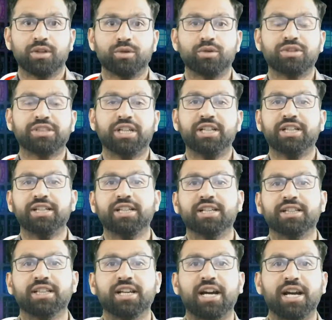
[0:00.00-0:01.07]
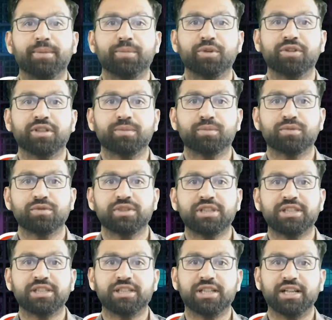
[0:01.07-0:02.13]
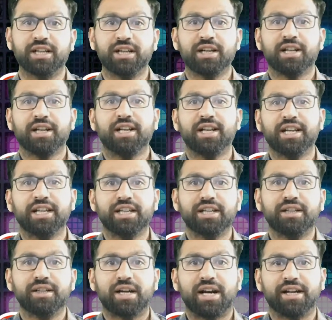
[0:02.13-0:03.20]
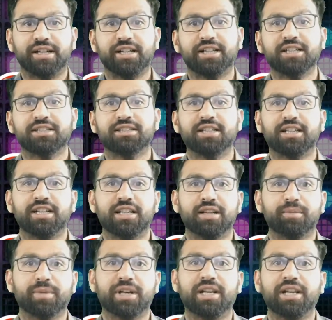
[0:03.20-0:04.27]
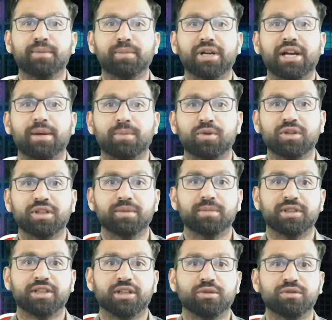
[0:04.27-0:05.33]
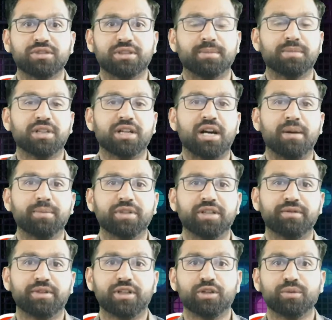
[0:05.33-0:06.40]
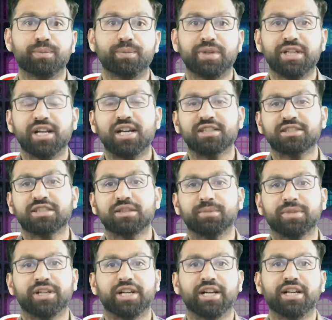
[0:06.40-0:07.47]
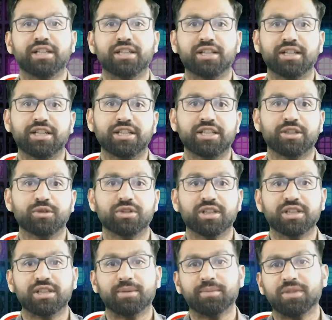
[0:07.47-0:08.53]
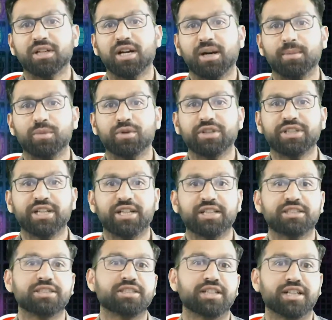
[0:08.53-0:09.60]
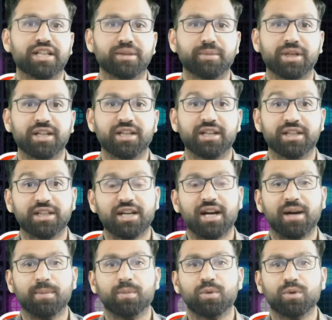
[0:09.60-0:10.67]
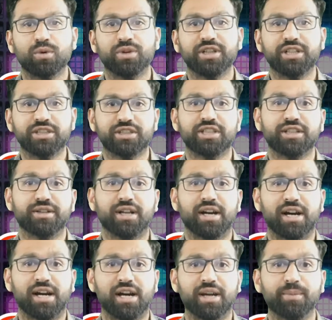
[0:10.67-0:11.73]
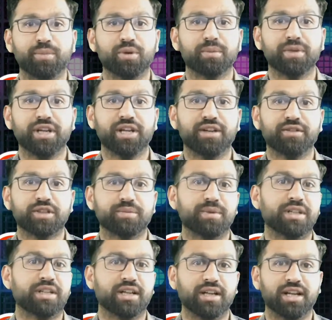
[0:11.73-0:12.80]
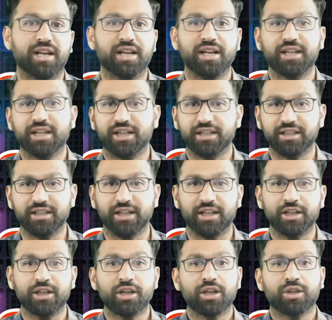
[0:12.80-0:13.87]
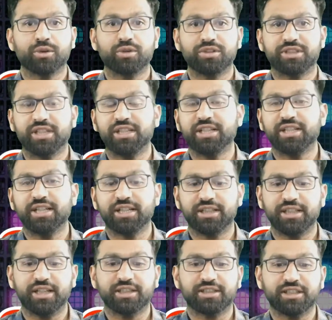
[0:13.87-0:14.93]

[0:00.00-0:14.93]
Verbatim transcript: तो चलिए देखते हैं आईपीओ की पूरी डिटेल लेकिन डिटेल्स देखने के पहले मैं आपको ये बता दूं जब तक आप ये वीडियो बिना स्किप के एंड तक नहीं देखोगे तब तक आपको ये डिसीजन नहीं मिलेगा कि आपको इस आईपीओ में इन्वेस्टमेंट करना है या नहीं है तो चलिए देखते हैं